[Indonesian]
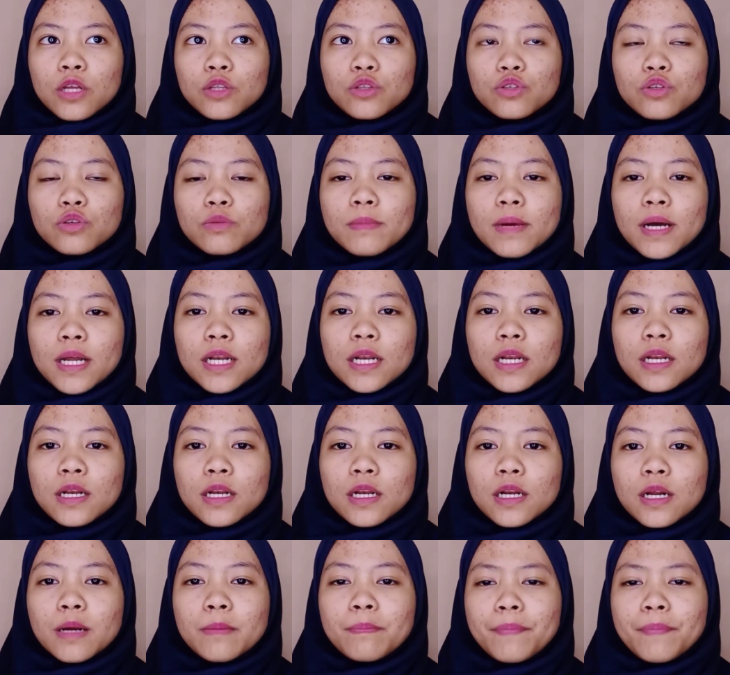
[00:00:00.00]
cuman
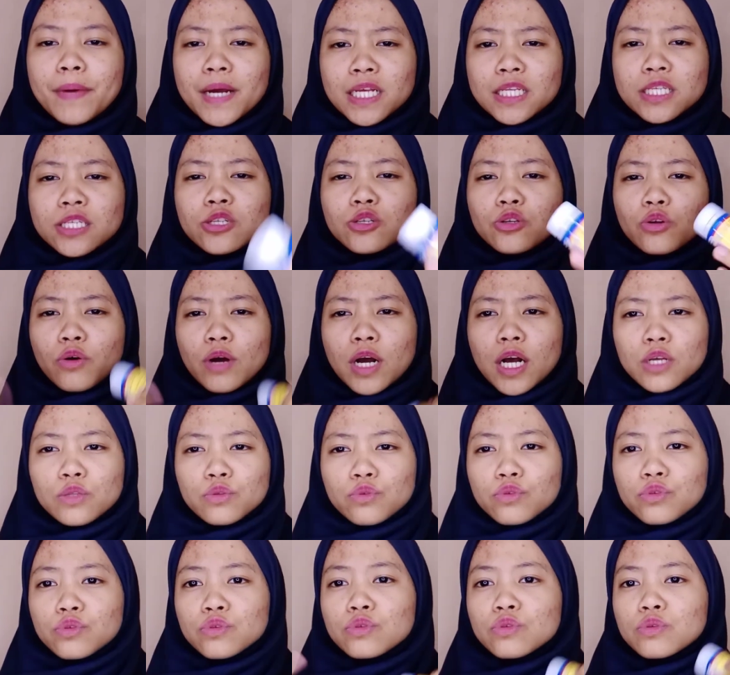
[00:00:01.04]
ngepesin doang
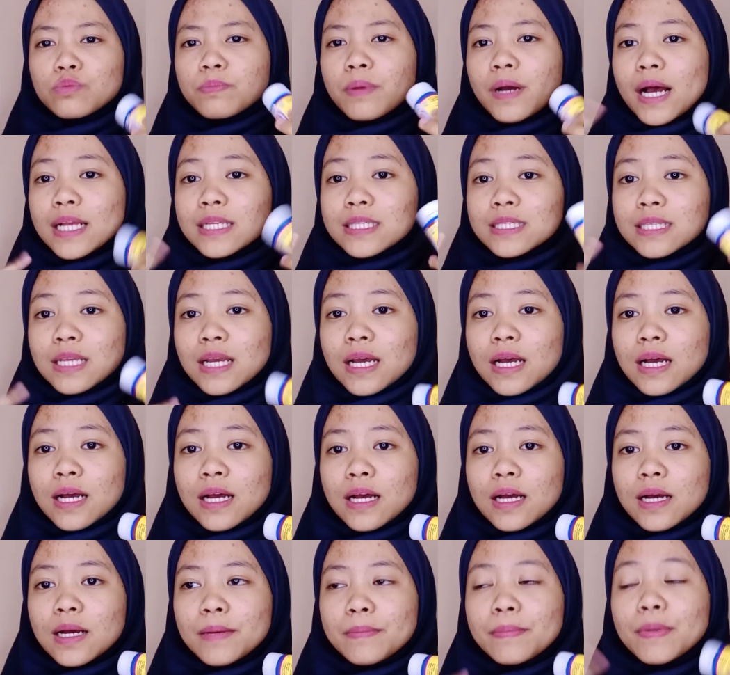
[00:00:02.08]
terus bekasnya
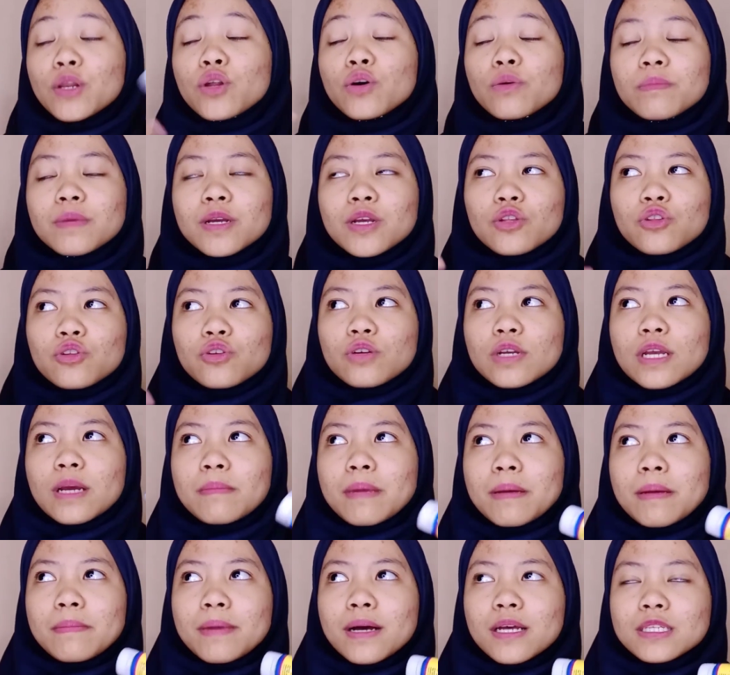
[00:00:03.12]
belum gitu ya
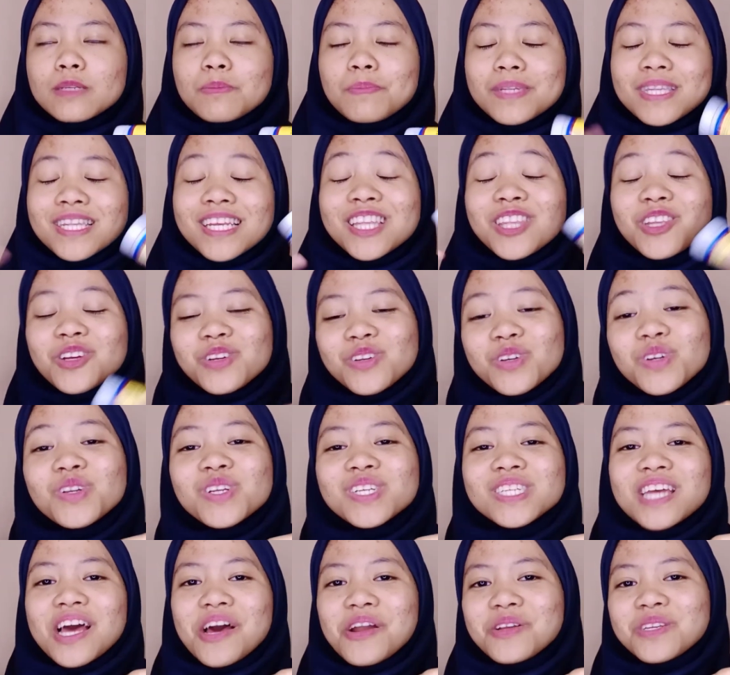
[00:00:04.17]
memang seperti itu dulu
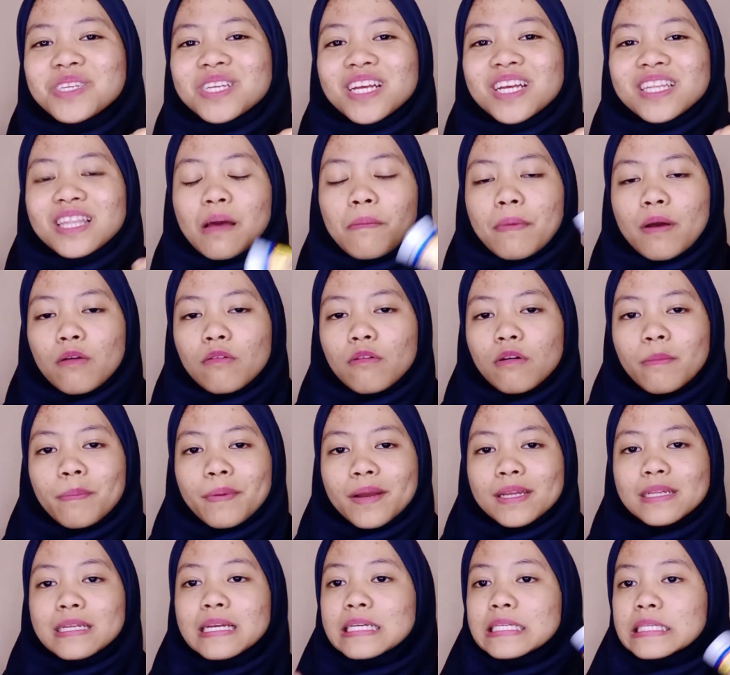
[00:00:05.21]
seharusnya tapi aku
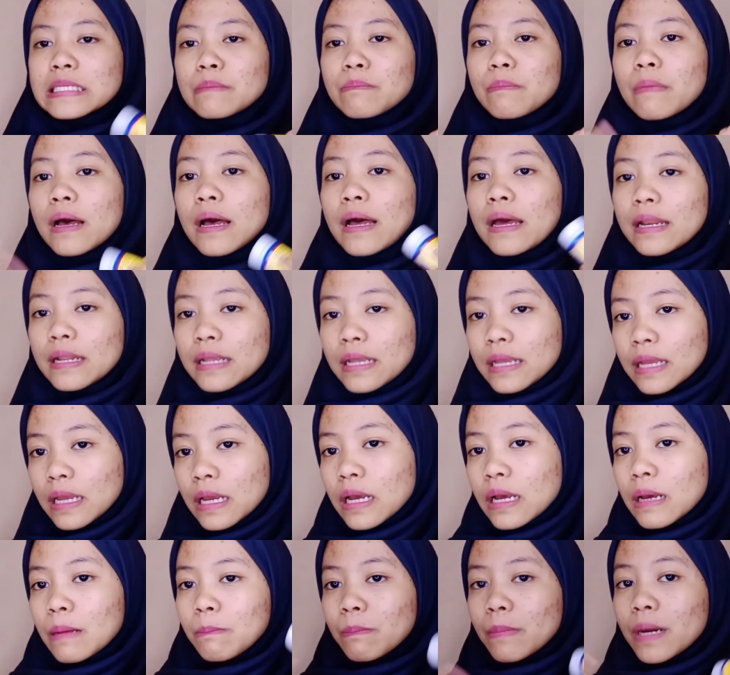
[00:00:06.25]
pengennya sembari
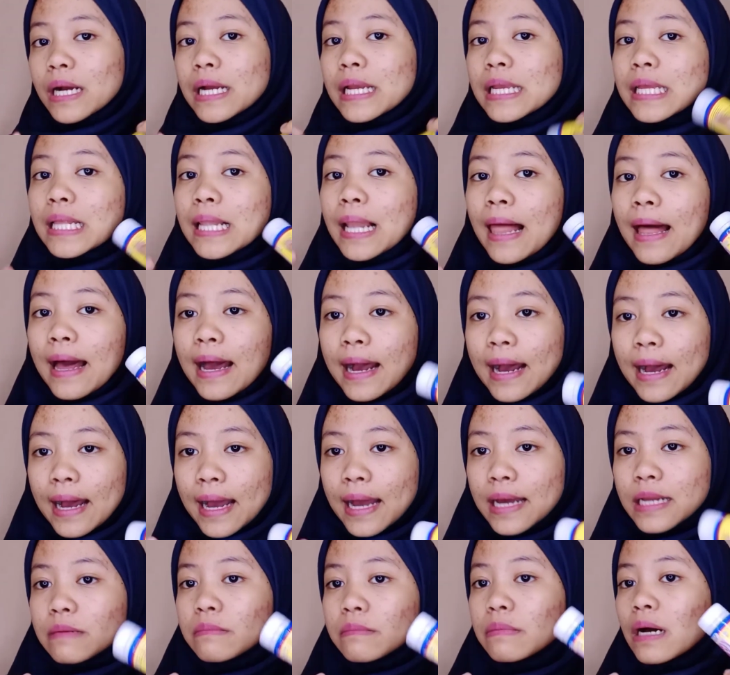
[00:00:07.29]

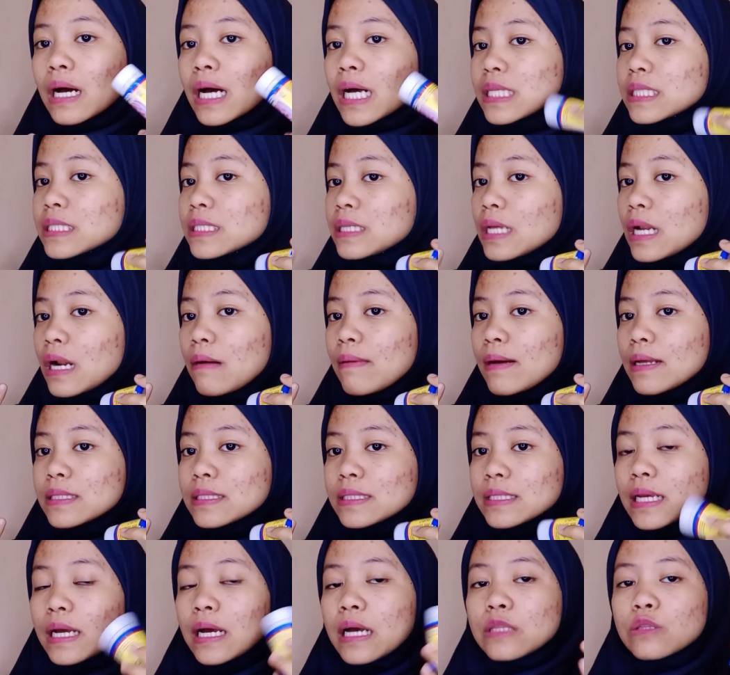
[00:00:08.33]
menghilangkan bekas
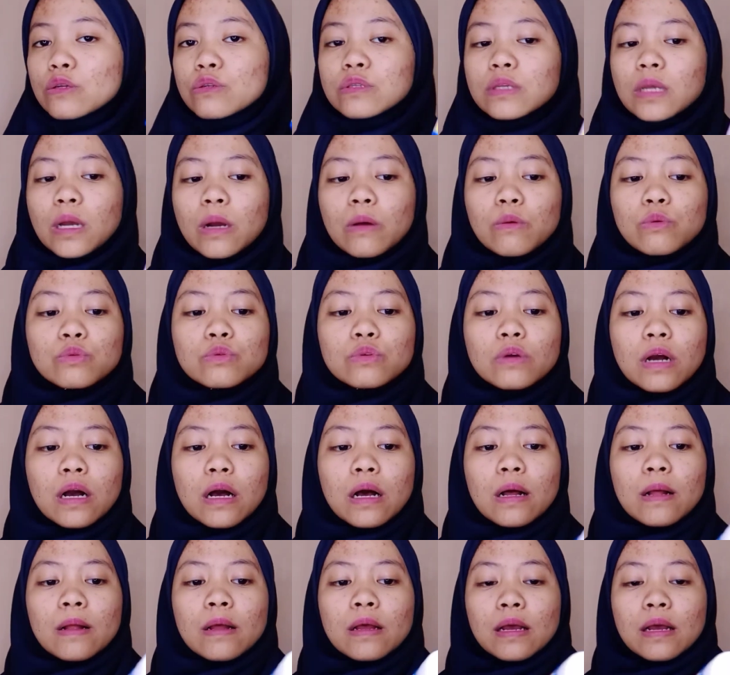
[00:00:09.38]
jerawatnya terus aku juga